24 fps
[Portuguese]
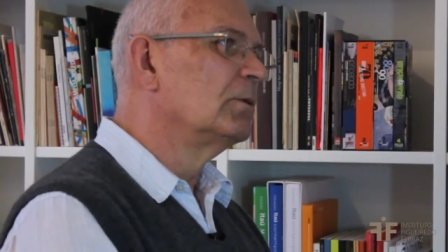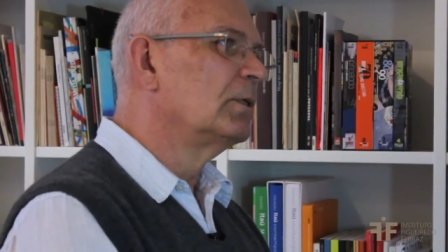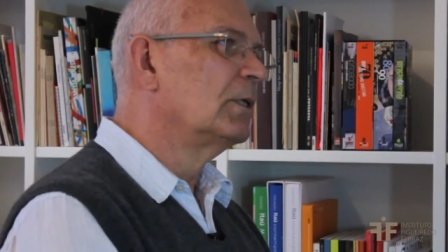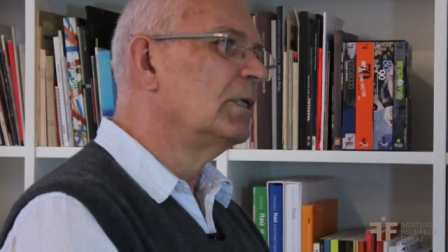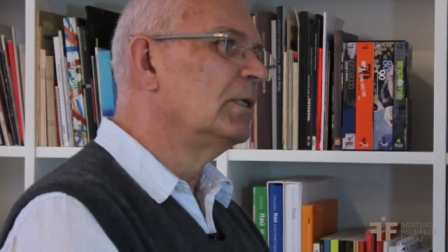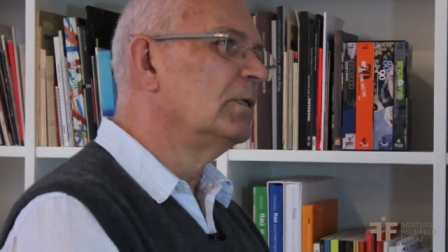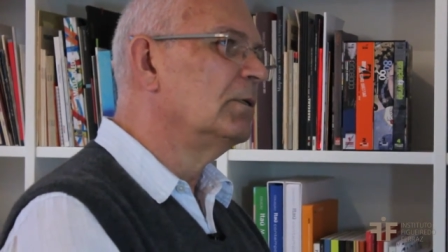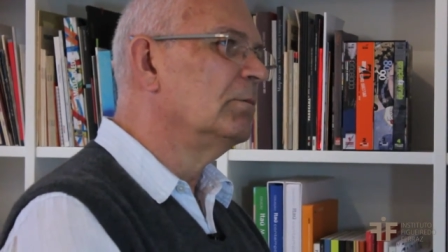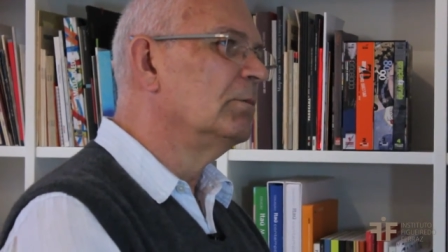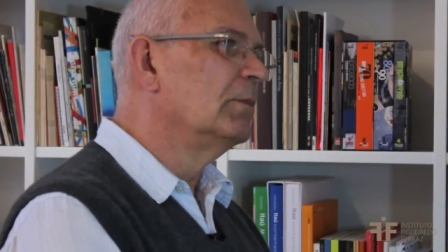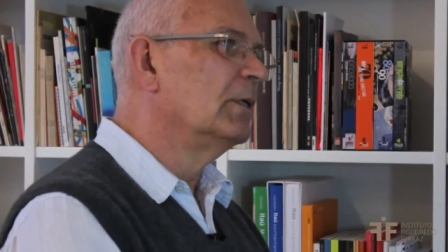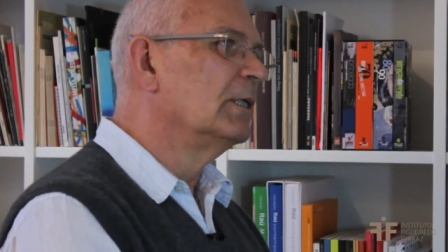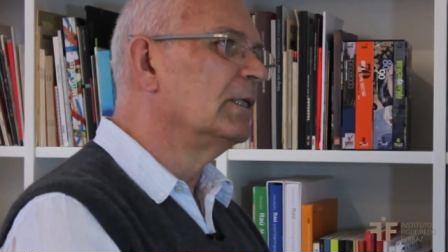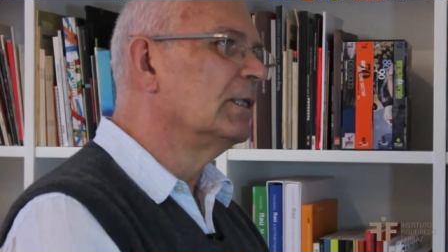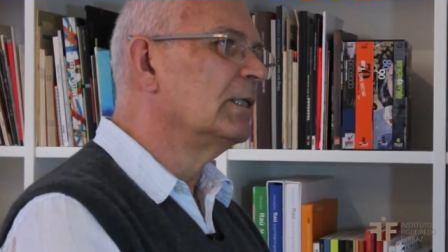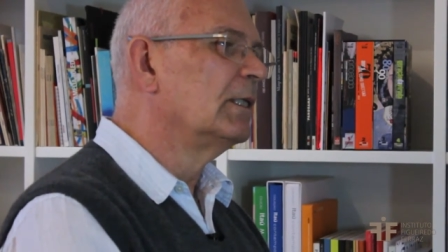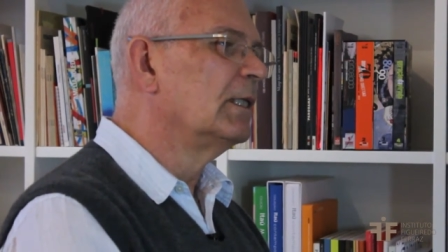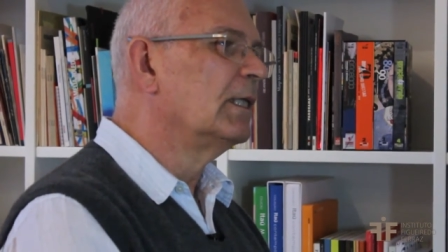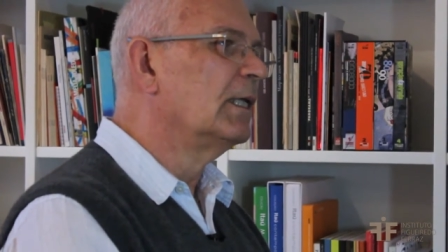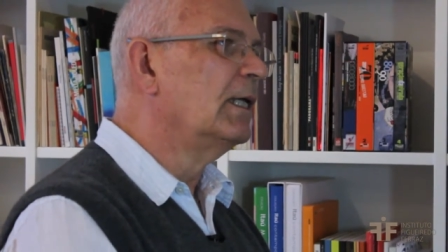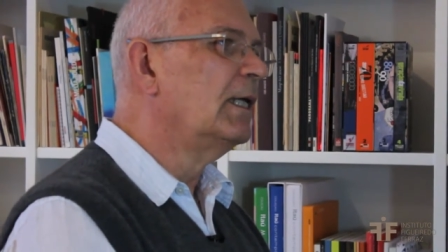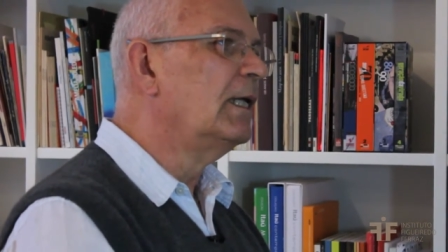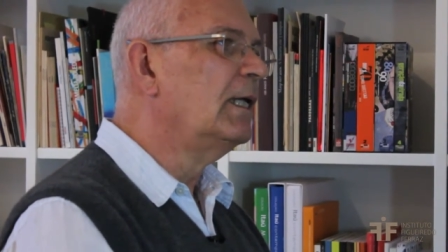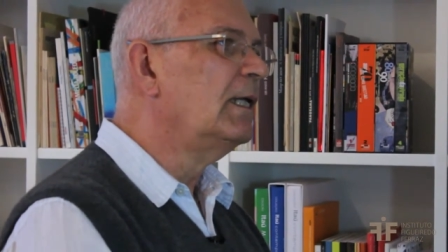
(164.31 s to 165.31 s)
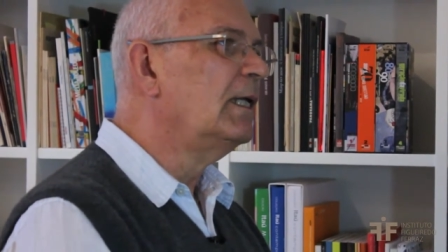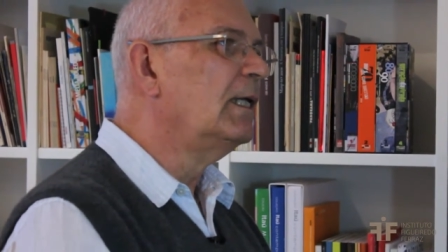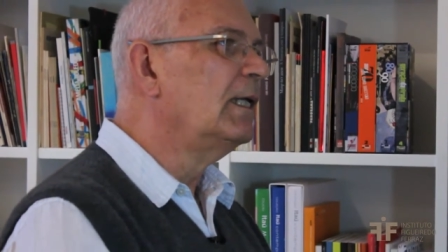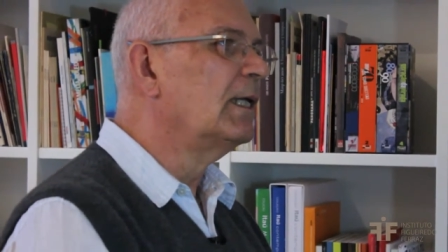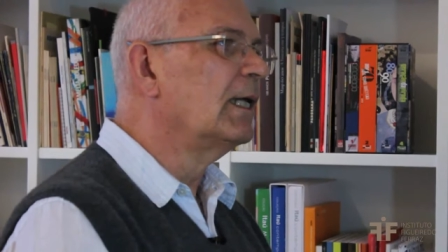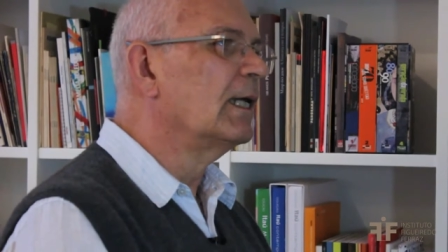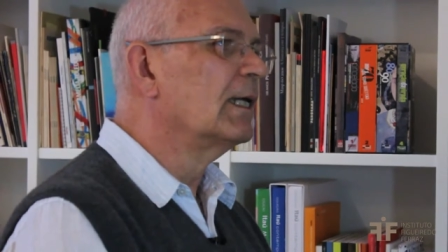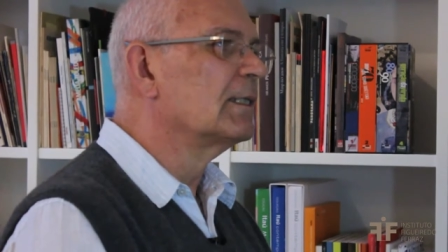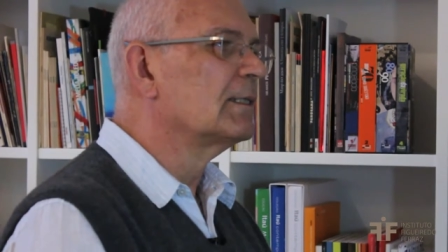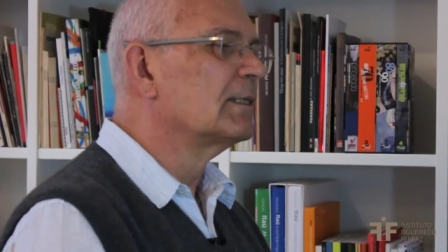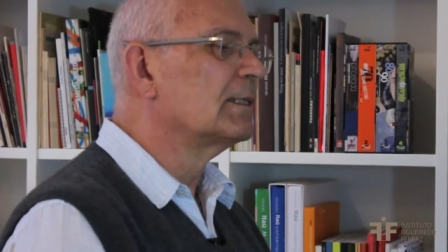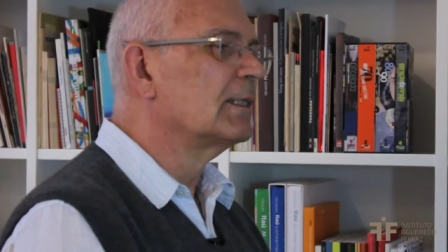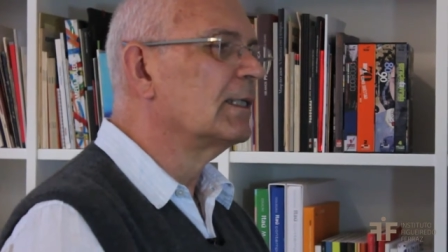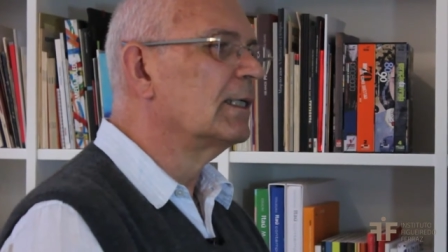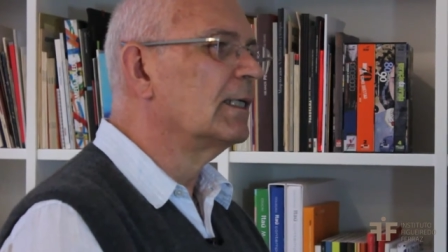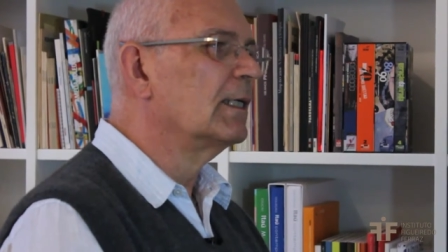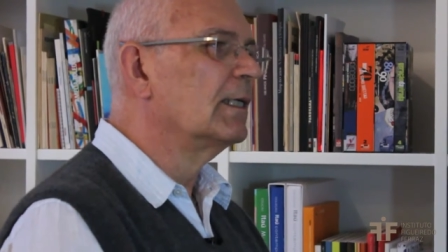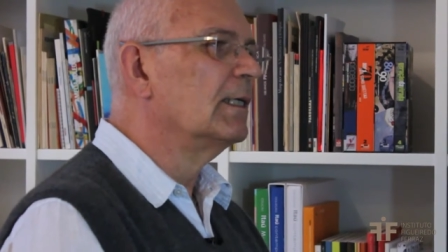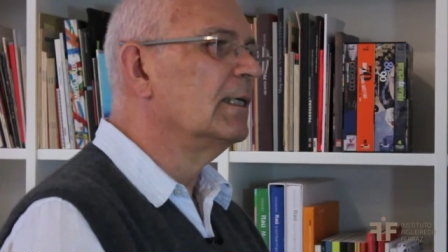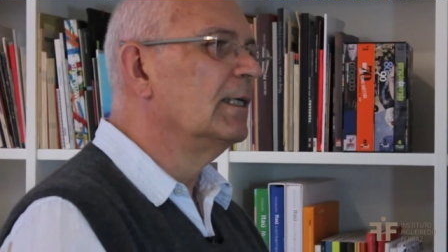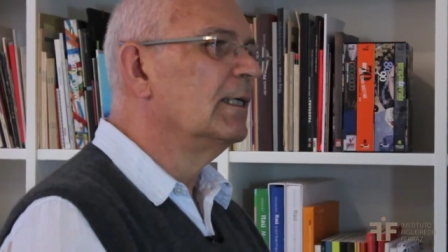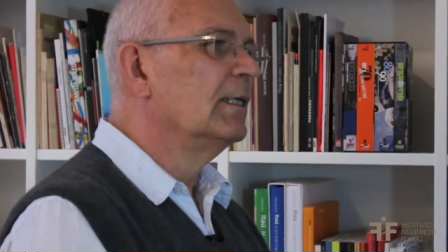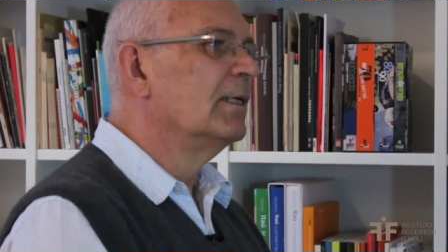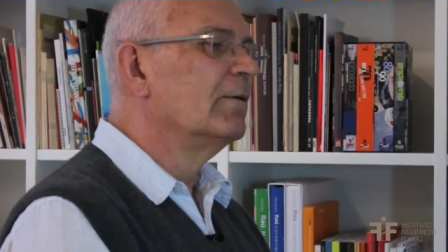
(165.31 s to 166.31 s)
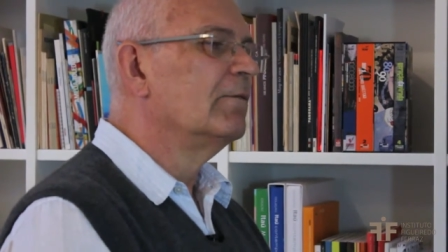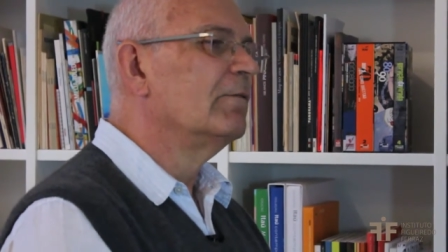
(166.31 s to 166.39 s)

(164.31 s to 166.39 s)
que mantém essa